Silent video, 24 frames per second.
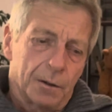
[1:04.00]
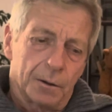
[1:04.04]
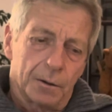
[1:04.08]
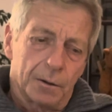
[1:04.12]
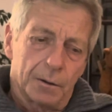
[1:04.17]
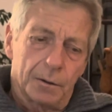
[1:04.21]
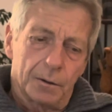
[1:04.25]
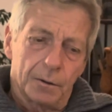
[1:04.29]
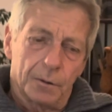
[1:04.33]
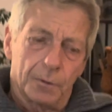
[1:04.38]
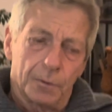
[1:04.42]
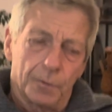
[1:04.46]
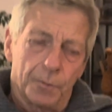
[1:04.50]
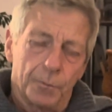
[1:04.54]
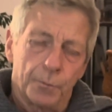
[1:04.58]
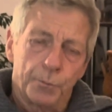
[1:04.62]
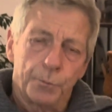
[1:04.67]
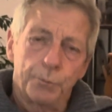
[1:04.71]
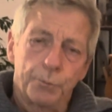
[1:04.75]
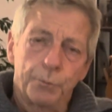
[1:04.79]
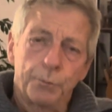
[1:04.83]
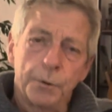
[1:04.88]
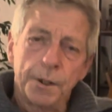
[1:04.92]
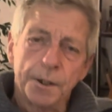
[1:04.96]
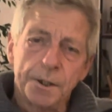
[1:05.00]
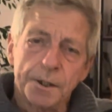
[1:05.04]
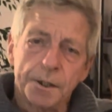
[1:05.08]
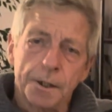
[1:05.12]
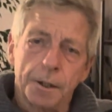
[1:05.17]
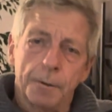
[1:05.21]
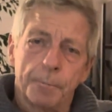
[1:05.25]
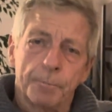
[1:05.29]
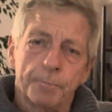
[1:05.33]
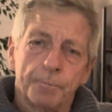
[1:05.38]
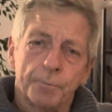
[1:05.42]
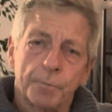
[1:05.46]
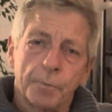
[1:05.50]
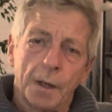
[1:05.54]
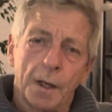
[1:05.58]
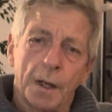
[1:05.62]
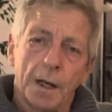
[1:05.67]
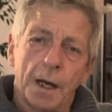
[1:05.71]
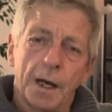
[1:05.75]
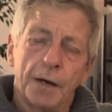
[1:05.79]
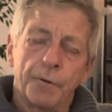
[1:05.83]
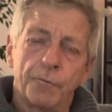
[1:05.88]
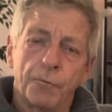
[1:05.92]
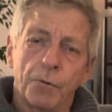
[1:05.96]
euh, puissent
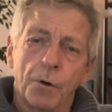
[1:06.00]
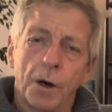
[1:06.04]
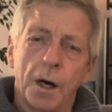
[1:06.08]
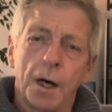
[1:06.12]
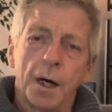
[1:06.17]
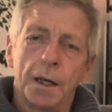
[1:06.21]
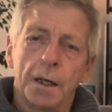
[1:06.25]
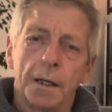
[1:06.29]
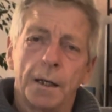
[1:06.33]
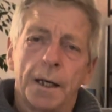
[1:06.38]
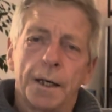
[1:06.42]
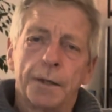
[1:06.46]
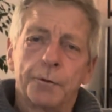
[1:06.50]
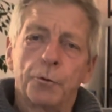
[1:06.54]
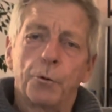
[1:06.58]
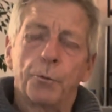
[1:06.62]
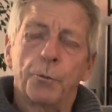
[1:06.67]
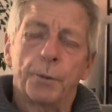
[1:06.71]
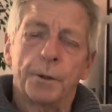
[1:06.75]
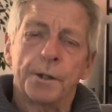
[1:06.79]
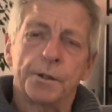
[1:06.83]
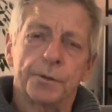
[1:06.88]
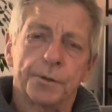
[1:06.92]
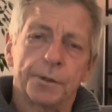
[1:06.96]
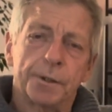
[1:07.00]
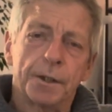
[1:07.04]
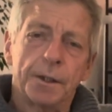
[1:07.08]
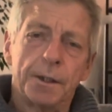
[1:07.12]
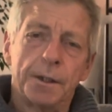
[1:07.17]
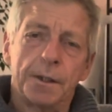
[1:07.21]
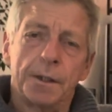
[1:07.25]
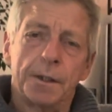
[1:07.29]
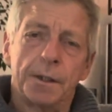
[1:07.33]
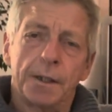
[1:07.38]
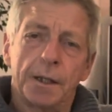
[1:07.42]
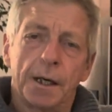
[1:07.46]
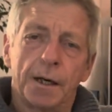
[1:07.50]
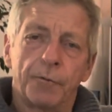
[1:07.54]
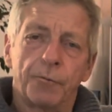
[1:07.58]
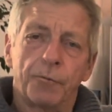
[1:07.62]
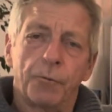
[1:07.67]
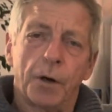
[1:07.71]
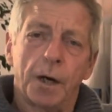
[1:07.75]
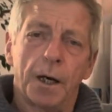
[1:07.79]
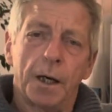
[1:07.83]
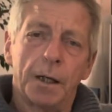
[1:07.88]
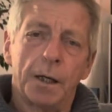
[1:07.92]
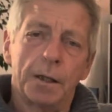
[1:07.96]
avoir, être présentés et
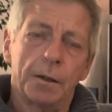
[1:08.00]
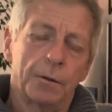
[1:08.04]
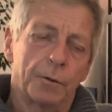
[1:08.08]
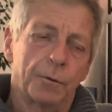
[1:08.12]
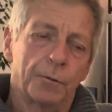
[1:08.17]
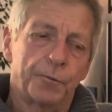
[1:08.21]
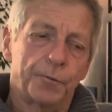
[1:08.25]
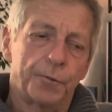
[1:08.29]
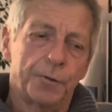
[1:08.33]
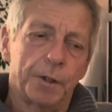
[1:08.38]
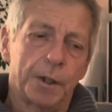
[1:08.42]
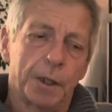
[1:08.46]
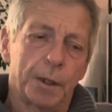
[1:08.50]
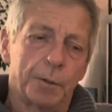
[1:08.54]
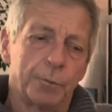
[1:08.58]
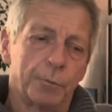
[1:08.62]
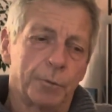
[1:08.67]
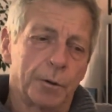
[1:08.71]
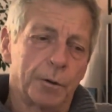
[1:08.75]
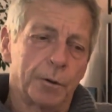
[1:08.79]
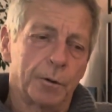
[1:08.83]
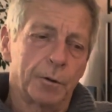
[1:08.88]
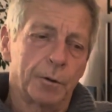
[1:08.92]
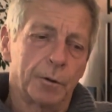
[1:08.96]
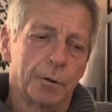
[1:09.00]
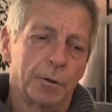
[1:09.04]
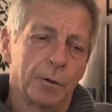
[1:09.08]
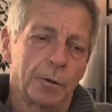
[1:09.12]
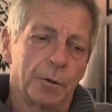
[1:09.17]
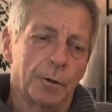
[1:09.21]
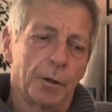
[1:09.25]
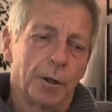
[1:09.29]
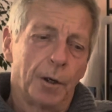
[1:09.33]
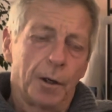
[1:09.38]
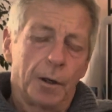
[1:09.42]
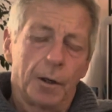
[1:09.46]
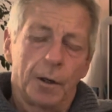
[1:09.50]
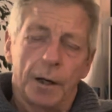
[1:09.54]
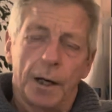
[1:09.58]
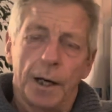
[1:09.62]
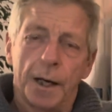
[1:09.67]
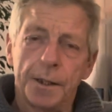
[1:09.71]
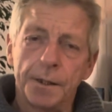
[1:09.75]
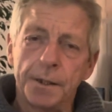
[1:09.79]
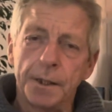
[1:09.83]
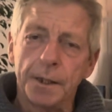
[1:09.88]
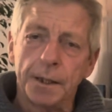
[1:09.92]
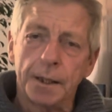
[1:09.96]
avoir euh, finalement
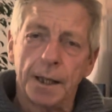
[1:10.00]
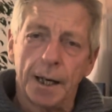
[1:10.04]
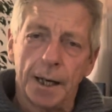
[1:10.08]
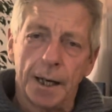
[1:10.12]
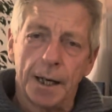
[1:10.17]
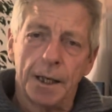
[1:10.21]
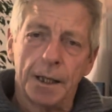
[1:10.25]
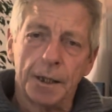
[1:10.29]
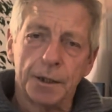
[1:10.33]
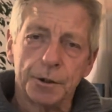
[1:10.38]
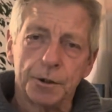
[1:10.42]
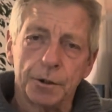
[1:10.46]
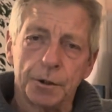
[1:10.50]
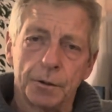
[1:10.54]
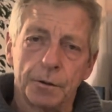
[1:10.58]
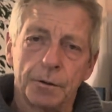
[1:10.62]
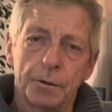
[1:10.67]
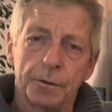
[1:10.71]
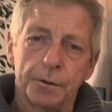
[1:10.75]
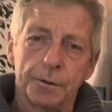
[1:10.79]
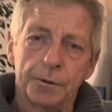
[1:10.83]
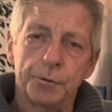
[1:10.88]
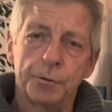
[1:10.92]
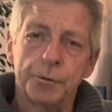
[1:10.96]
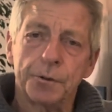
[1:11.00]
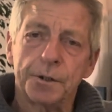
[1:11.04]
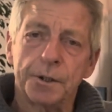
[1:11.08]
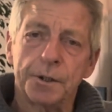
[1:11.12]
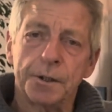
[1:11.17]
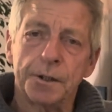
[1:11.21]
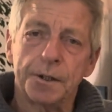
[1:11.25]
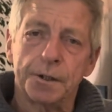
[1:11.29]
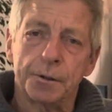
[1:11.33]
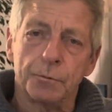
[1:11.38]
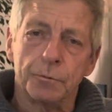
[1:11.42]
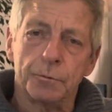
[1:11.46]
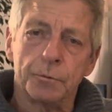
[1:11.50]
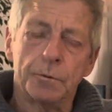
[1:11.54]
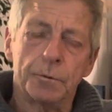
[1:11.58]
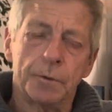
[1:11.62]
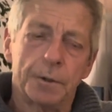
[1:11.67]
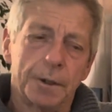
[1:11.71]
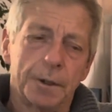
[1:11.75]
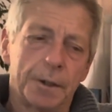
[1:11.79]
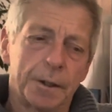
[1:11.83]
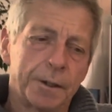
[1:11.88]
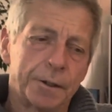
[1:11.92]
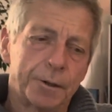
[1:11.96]
un éclairage sur ce qu'ils sont
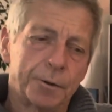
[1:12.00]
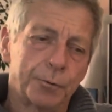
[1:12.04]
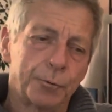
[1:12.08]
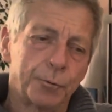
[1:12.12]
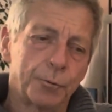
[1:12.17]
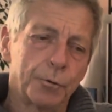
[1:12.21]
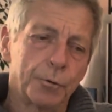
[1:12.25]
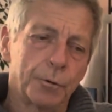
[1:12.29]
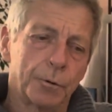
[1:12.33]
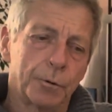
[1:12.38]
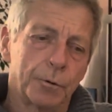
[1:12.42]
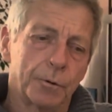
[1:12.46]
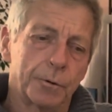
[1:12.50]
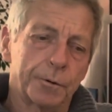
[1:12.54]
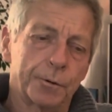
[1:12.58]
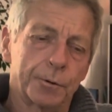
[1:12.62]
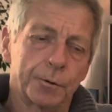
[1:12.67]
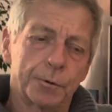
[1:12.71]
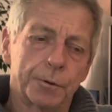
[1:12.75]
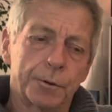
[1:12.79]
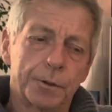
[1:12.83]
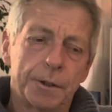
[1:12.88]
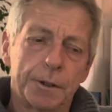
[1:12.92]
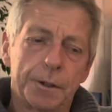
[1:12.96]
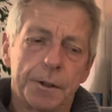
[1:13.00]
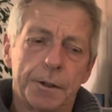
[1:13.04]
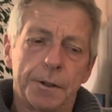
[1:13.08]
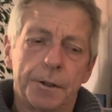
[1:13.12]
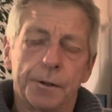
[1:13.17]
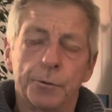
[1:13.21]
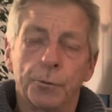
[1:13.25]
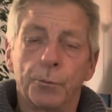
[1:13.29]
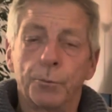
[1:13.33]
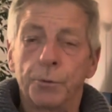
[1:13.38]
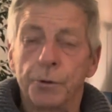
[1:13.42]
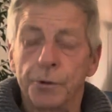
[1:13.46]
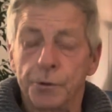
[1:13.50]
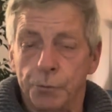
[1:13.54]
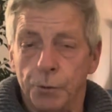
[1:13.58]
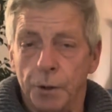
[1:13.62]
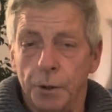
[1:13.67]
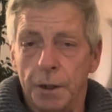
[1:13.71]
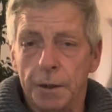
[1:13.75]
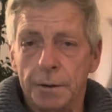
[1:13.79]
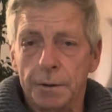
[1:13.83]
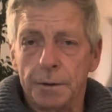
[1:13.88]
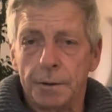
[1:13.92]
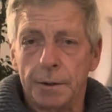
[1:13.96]
et sur ce qu'ils ont
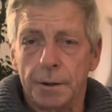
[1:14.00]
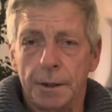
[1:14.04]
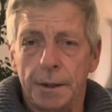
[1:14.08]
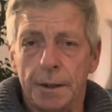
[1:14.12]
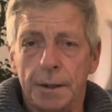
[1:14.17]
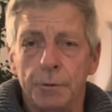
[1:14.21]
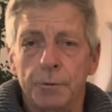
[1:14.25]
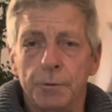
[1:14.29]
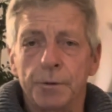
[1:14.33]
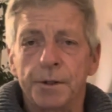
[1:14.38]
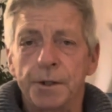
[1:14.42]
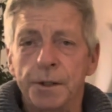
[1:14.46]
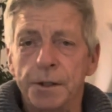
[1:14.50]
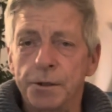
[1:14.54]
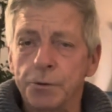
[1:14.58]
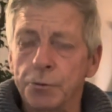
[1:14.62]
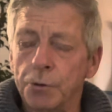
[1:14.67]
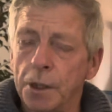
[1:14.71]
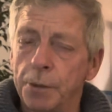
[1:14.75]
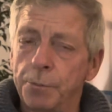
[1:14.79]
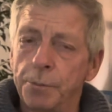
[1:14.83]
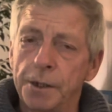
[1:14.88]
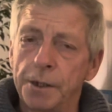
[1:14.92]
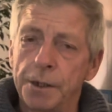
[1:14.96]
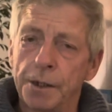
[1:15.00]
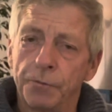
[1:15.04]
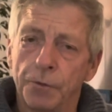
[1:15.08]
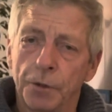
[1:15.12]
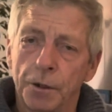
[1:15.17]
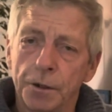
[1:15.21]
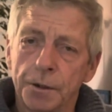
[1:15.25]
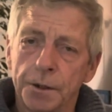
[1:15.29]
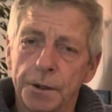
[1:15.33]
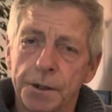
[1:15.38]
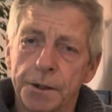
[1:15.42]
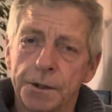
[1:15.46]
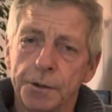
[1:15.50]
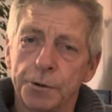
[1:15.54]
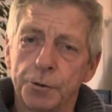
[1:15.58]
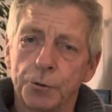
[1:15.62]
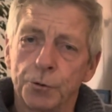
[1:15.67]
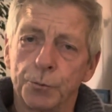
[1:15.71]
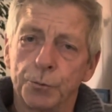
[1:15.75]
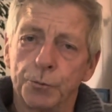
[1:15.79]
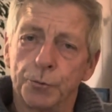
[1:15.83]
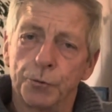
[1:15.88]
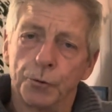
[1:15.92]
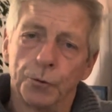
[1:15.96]
besoin, et aussi sur les bénévoles qui
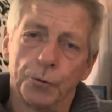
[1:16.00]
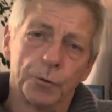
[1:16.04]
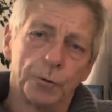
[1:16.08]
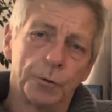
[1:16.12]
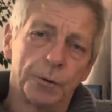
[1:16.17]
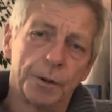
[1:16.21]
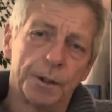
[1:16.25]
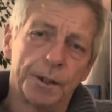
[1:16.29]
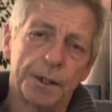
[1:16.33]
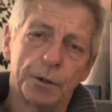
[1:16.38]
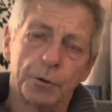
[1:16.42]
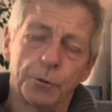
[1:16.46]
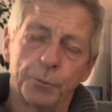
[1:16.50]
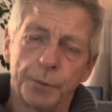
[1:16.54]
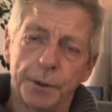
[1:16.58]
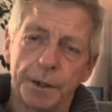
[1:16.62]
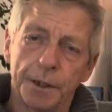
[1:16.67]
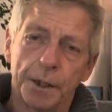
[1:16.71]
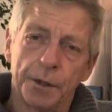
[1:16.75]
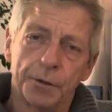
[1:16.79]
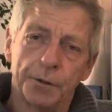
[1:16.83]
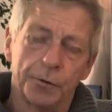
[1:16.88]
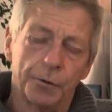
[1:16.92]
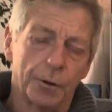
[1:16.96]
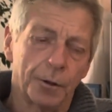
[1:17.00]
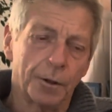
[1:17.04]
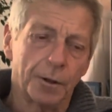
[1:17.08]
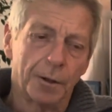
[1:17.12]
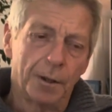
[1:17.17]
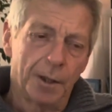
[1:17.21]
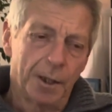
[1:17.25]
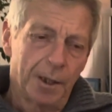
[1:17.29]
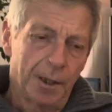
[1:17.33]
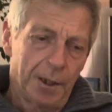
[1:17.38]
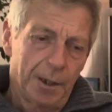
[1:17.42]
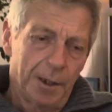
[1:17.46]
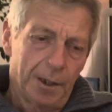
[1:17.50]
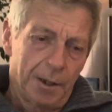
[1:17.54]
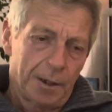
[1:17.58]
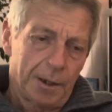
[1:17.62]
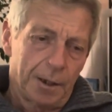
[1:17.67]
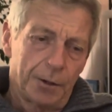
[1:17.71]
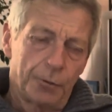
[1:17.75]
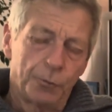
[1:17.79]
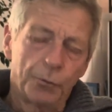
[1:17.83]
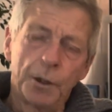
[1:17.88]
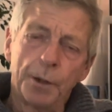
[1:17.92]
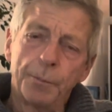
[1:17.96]
s'occupent d'eux, les accompagnateurs
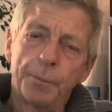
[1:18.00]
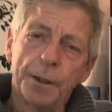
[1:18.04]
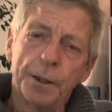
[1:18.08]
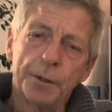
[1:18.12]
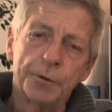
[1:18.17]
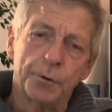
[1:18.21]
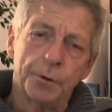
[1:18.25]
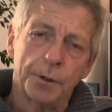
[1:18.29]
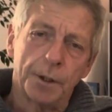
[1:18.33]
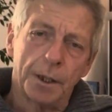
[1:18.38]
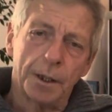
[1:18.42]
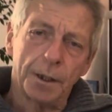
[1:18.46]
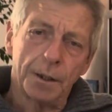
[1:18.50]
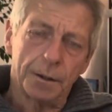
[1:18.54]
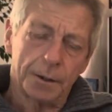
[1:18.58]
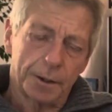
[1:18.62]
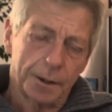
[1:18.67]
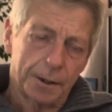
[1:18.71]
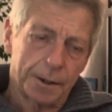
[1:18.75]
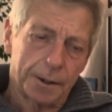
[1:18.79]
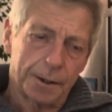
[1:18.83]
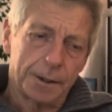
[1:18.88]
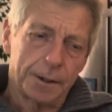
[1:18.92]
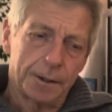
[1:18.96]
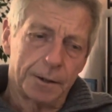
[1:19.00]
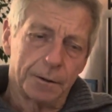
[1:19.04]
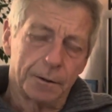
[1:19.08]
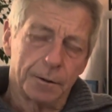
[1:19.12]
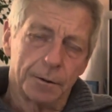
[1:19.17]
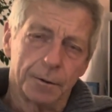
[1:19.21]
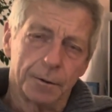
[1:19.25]
et tous les partenaires qui